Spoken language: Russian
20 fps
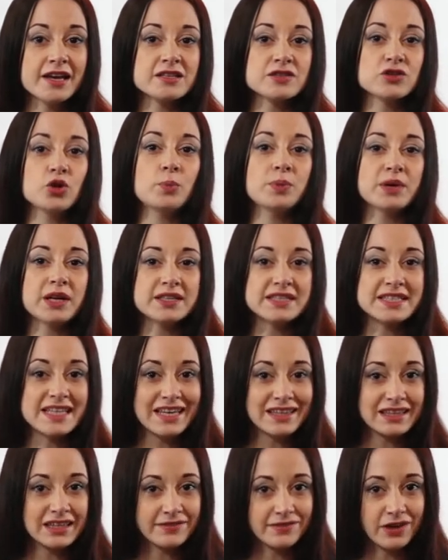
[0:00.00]

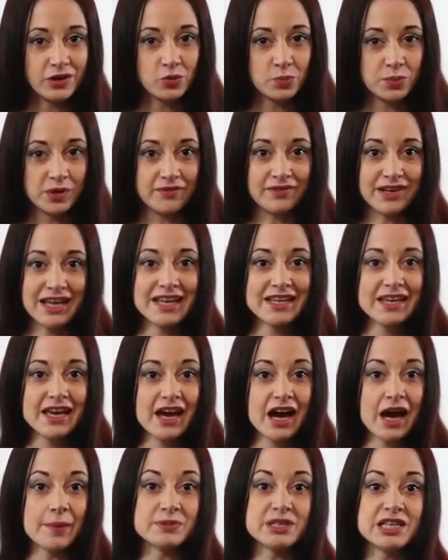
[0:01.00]
стопроцентного
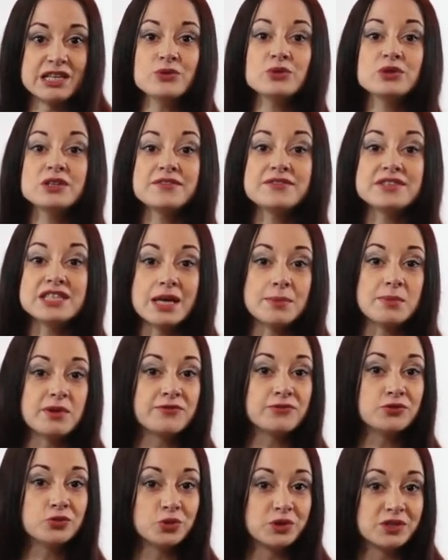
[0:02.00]
управления абсолютно всеми
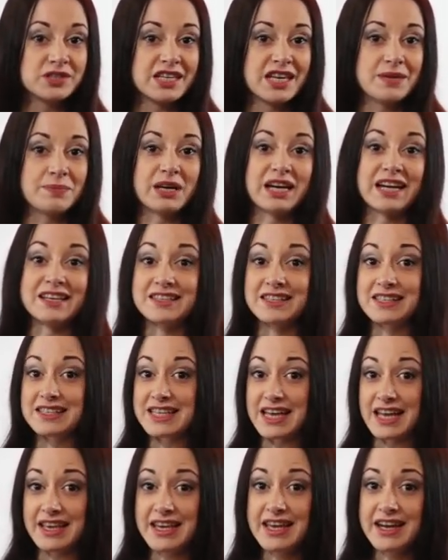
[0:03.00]
функциями
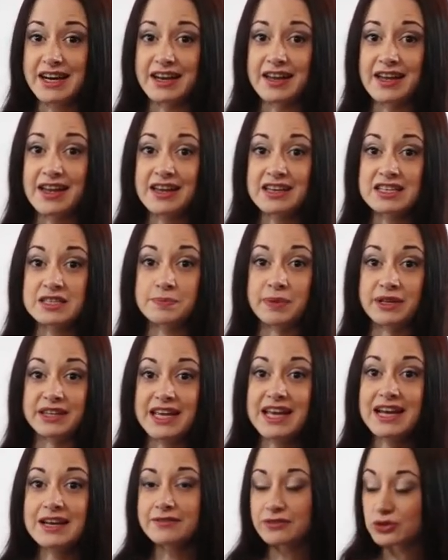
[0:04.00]
кондиционера с
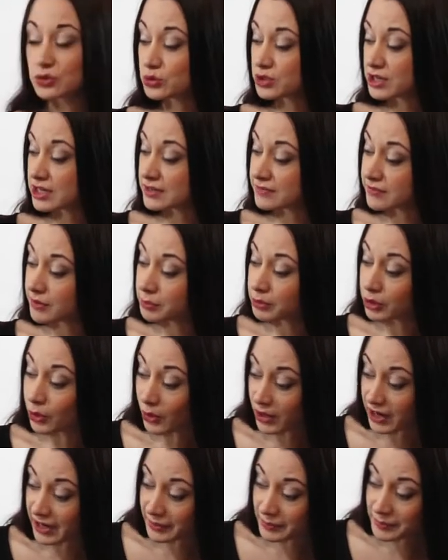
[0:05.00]
панели внутреннего блока.